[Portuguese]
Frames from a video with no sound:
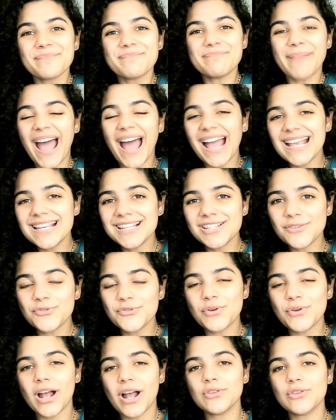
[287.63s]
mas
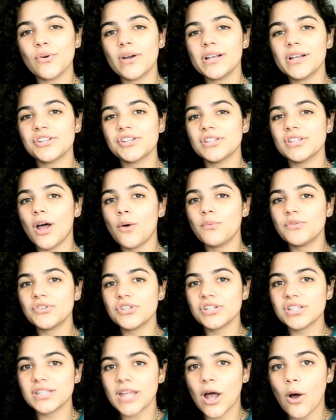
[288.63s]
os jogadores não
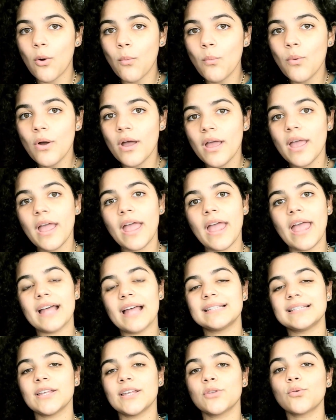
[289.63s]
estão
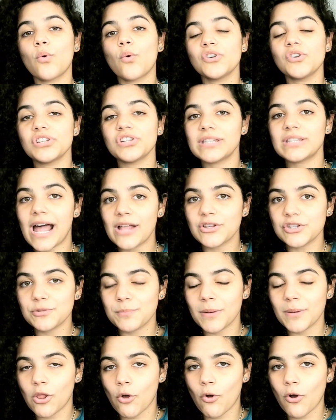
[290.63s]
é, sendo
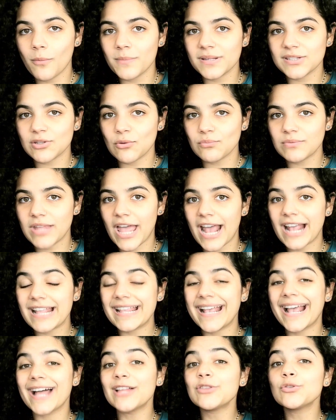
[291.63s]
cogitados pela comissão
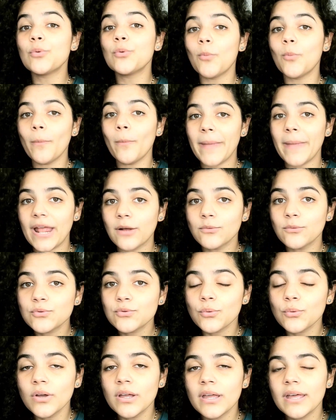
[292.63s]
técnica no
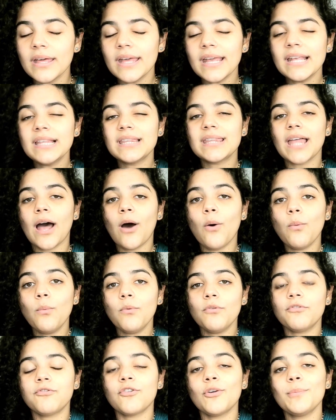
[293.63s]
momento. Então,
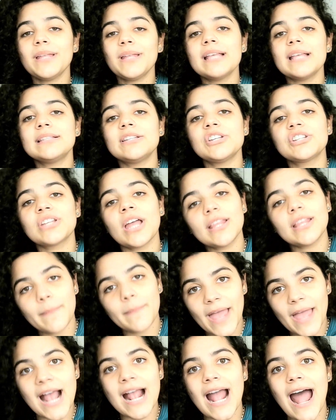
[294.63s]
Fluminense estenda
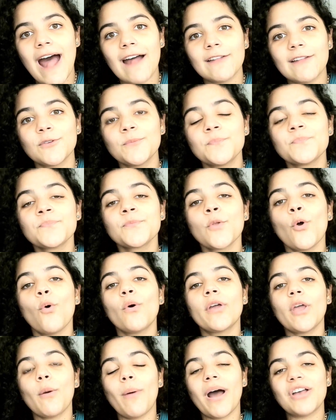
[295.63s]
mercado,
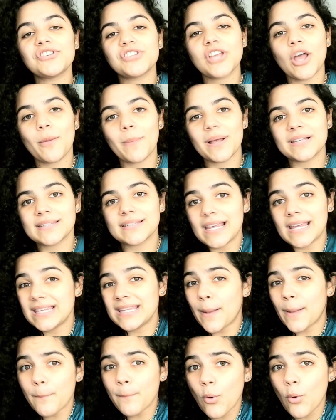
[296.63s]
o que eu acho que é uma
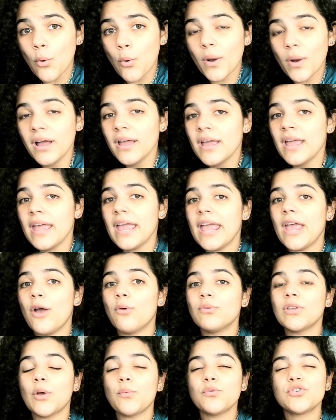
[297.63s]
saída boa.
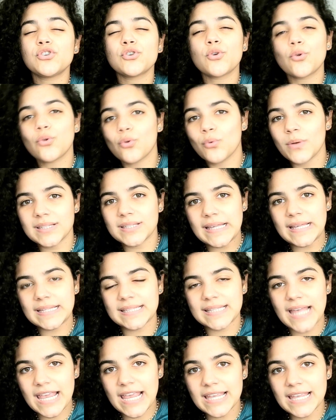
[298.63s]
Eu não excluo essa
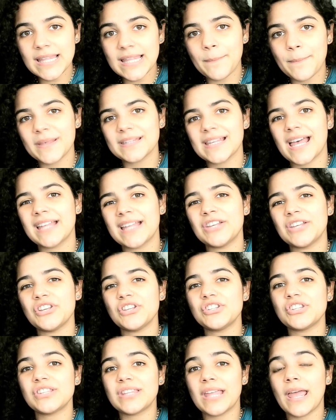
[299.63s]
saída, apesar da
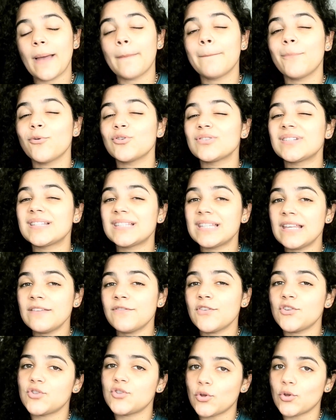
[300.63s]
gente ter
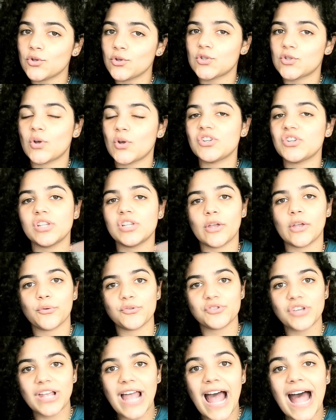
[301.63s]
possíveis soluções
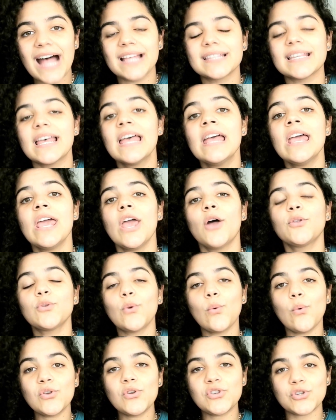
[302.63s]
dentro de casa. Eu
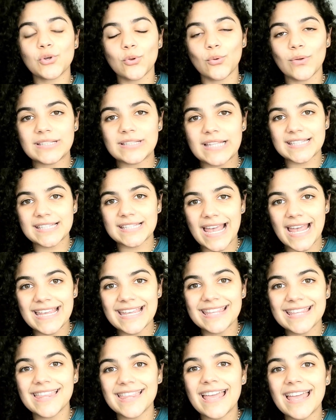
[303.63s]
não excluo
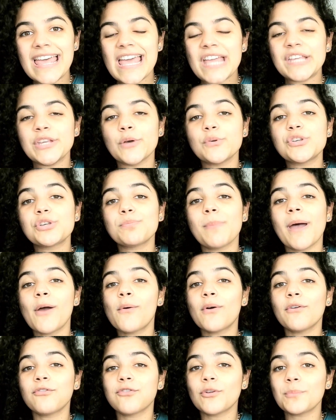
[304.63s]
saída e eu
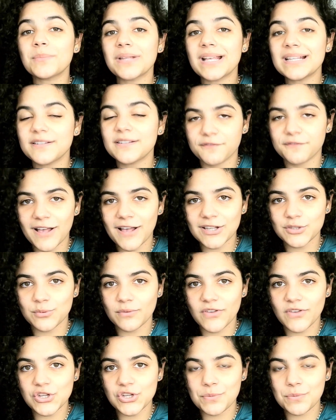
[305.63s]
espero que o Fluminense faça
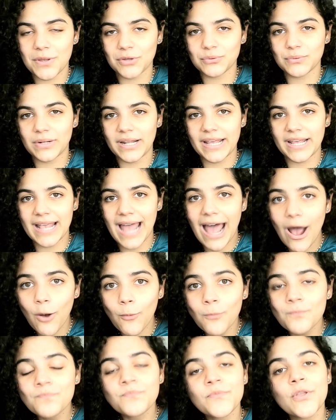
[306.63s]
um investimento
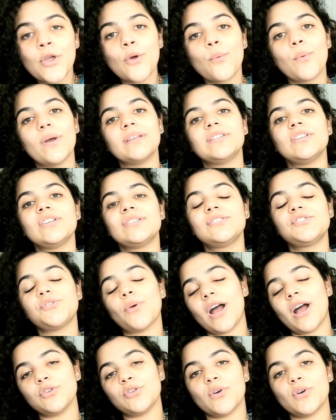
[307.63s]
legal com esses
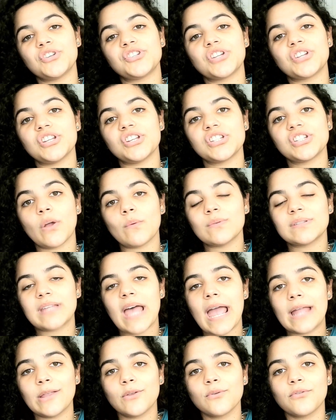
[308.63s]
jogadores que estão
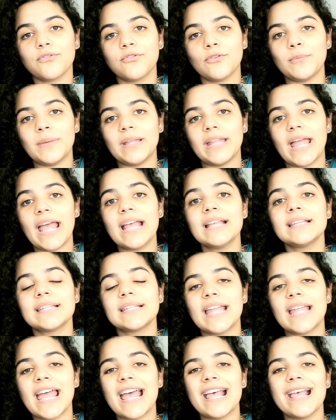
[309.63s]
saindo do
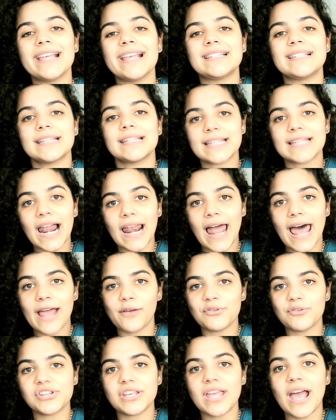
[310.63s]
Fluminense, né? Esses
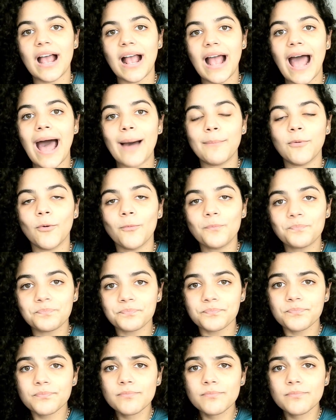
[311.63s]
salários que acabam